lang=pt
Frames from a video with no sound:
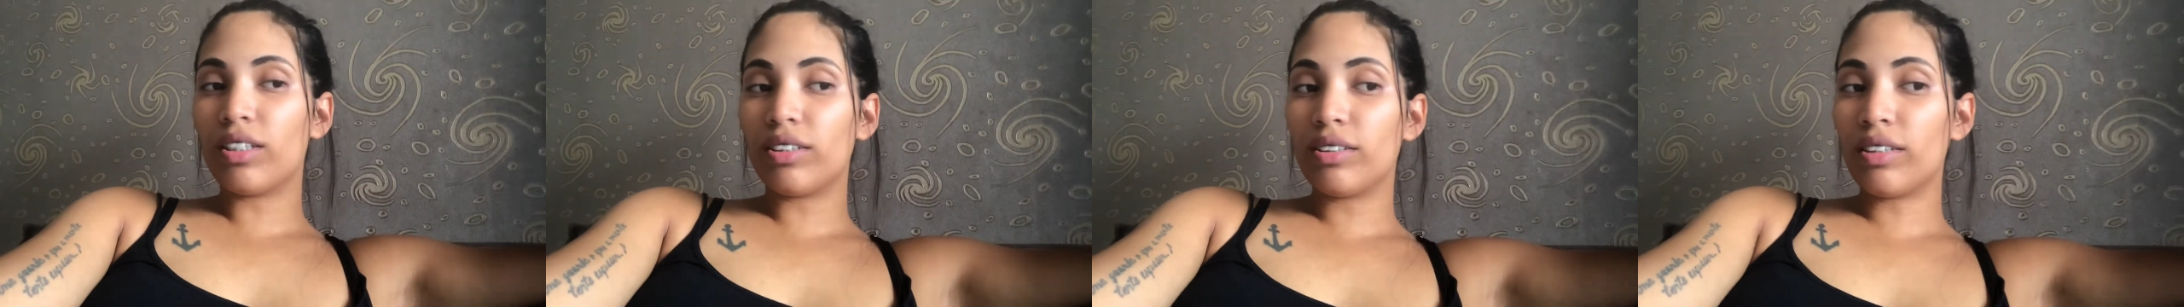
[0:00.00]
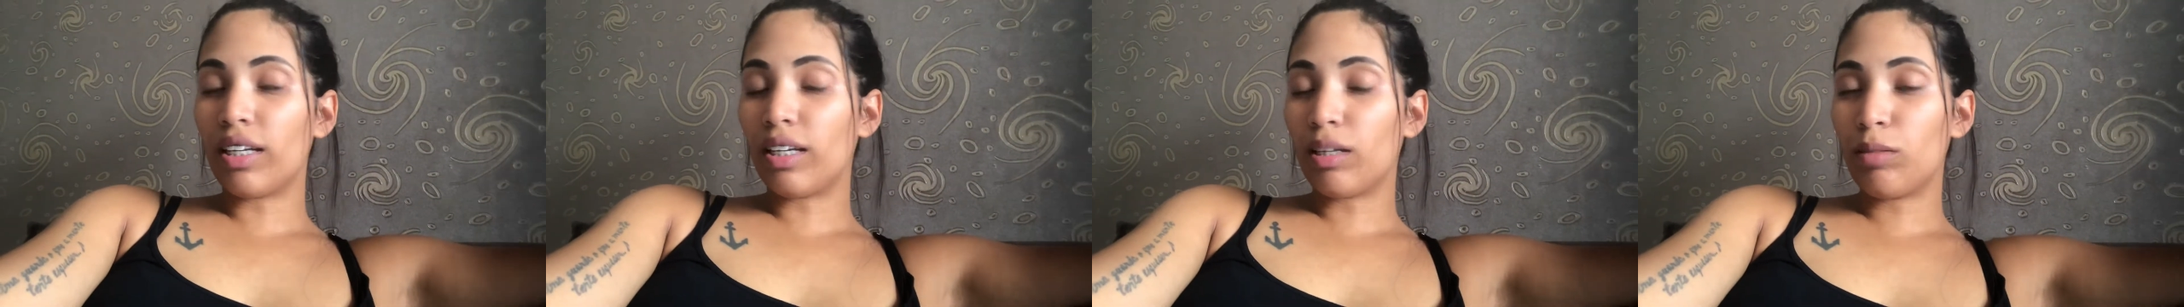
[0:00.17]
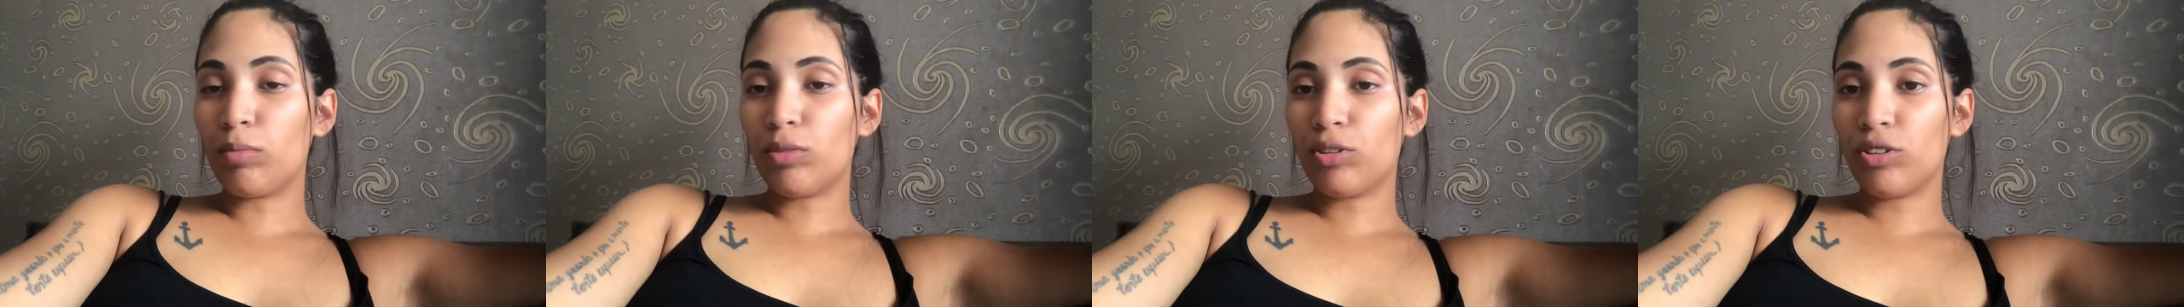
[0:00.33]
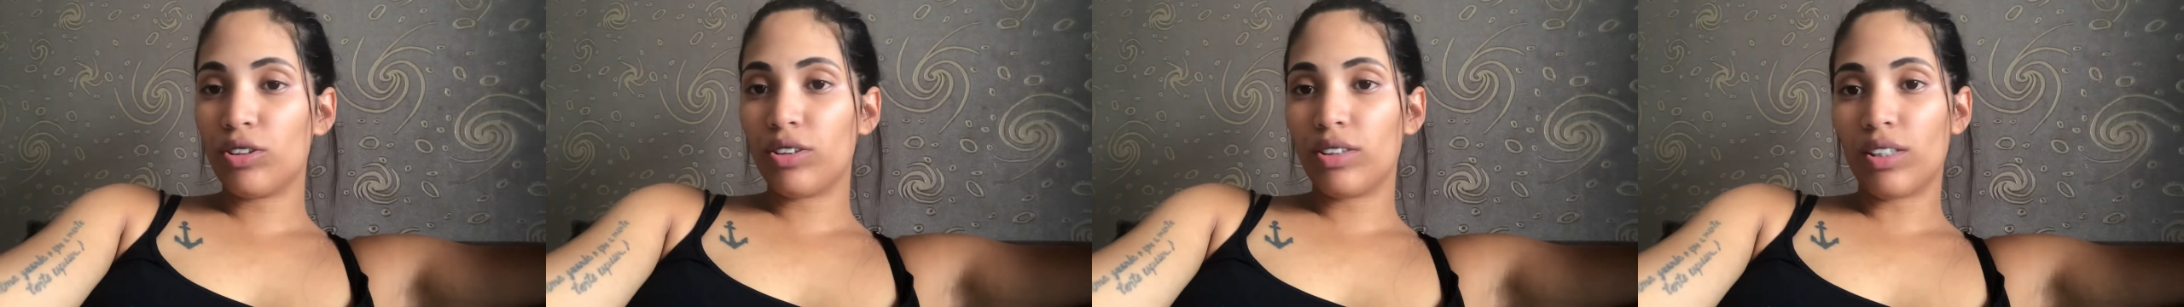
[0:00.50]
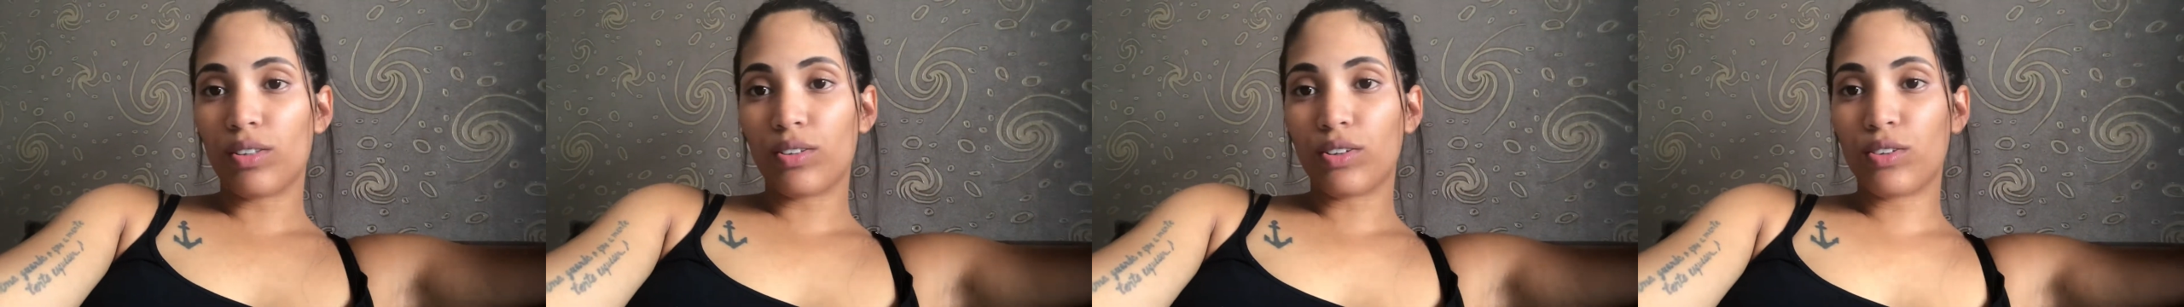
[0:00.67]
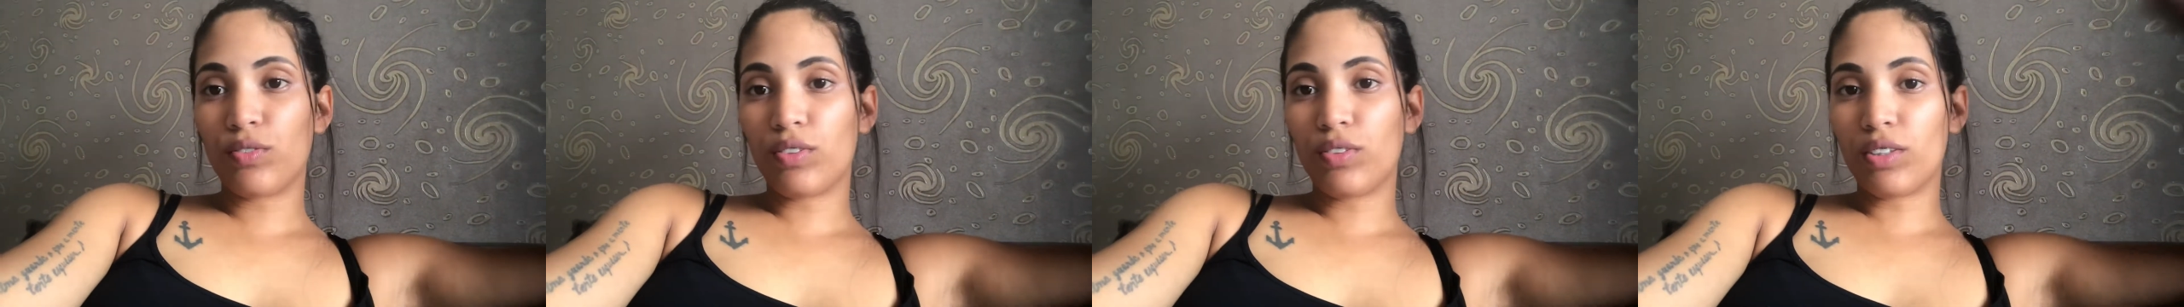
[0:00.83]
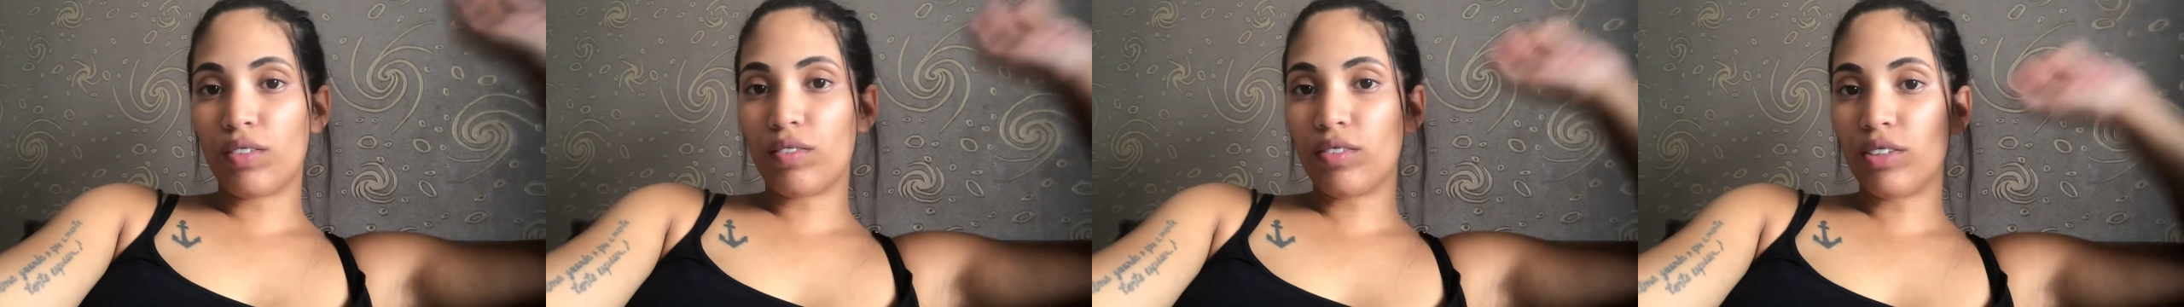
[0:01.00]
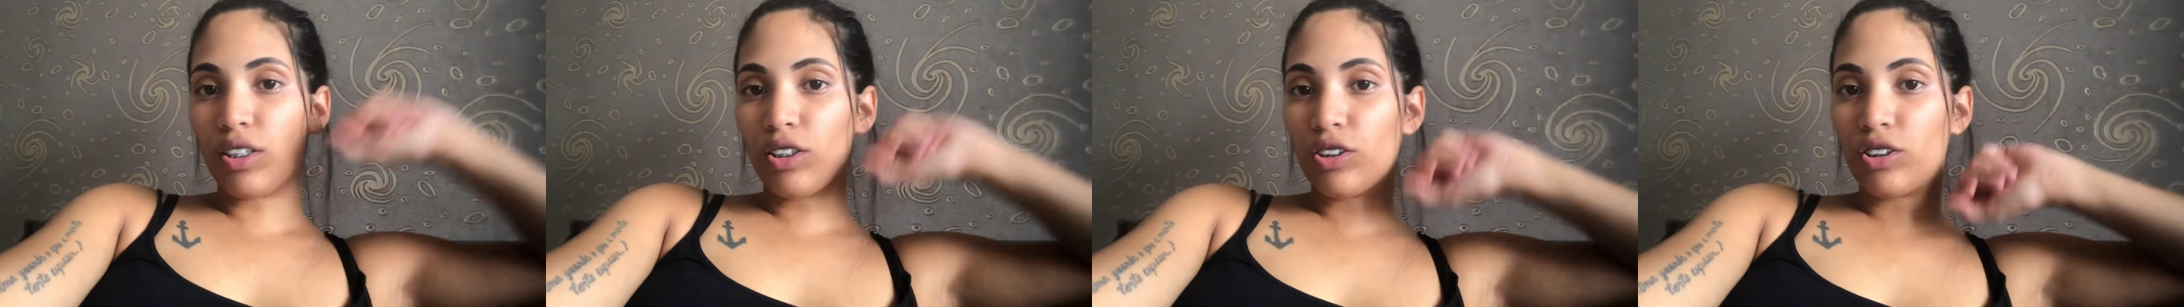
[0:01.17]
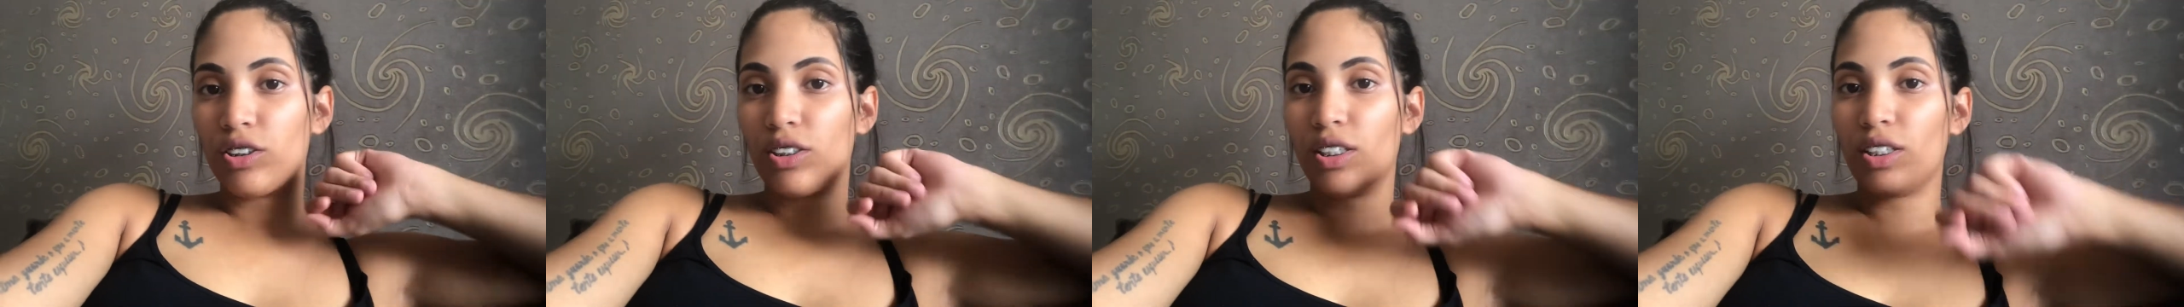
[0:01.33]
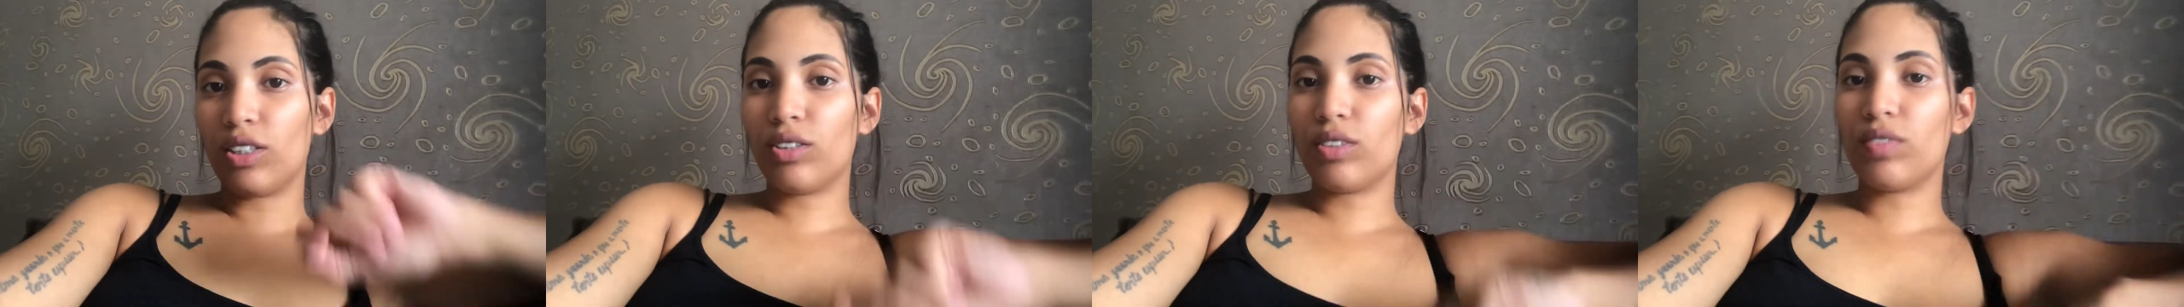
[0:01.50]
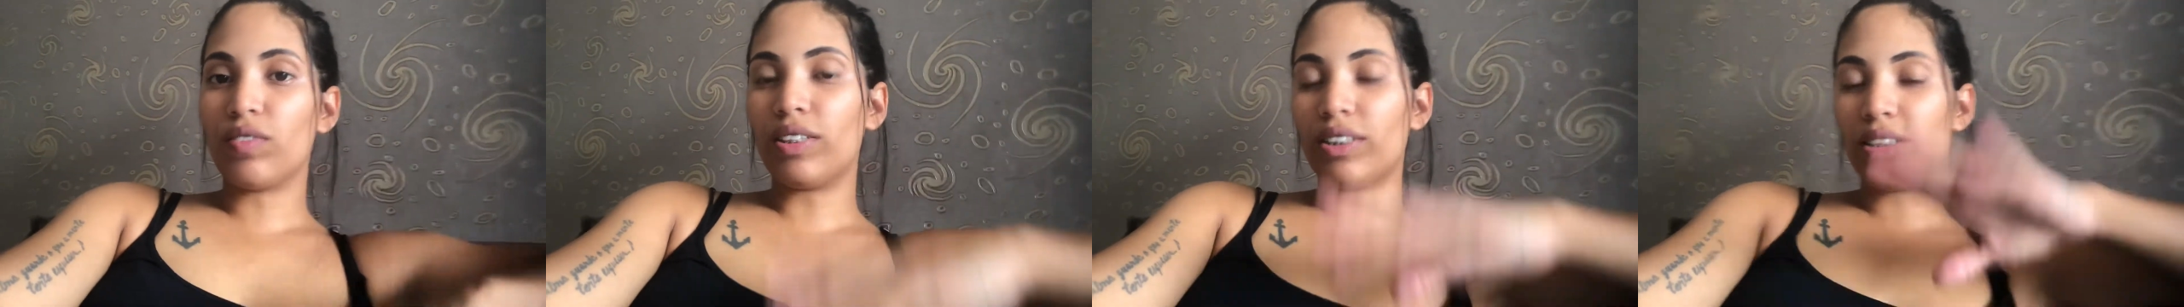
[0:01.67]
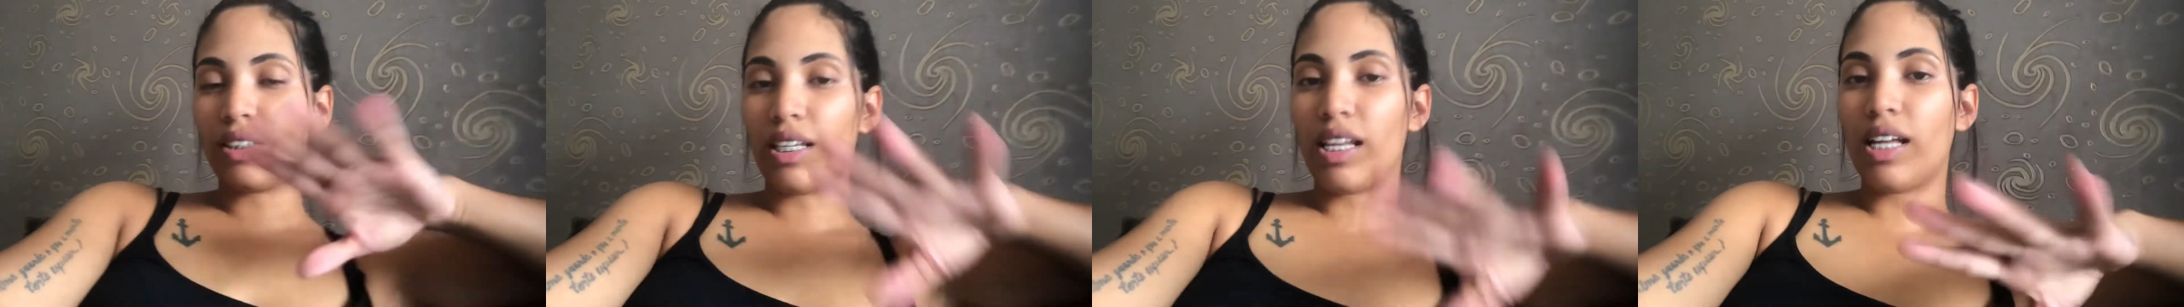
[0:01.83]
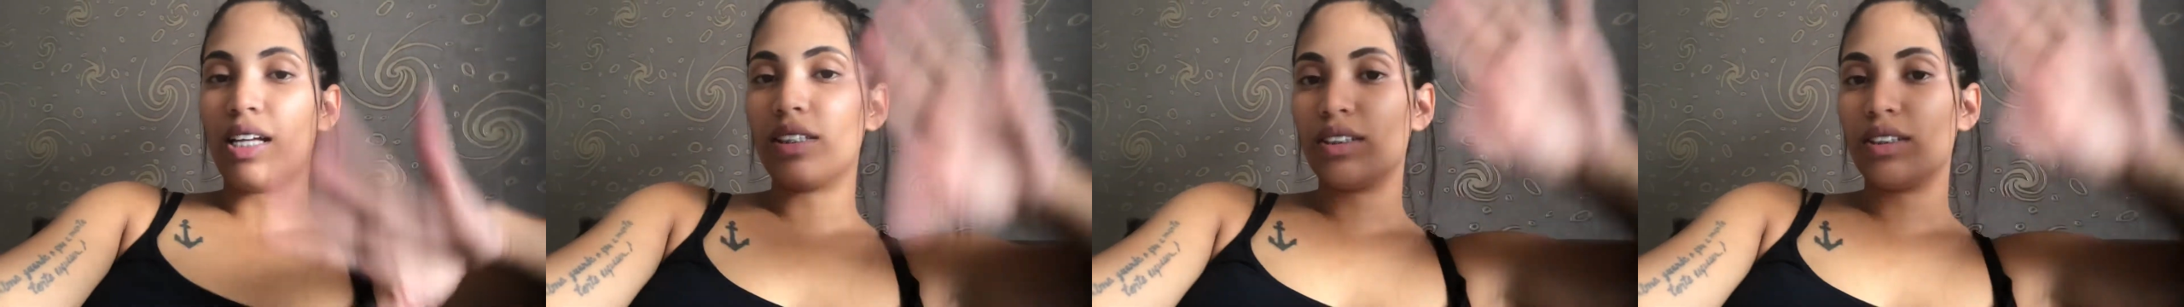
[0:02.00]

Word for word: Tá na mão de Deus. Se for da vontade de Deus, vai ser lá.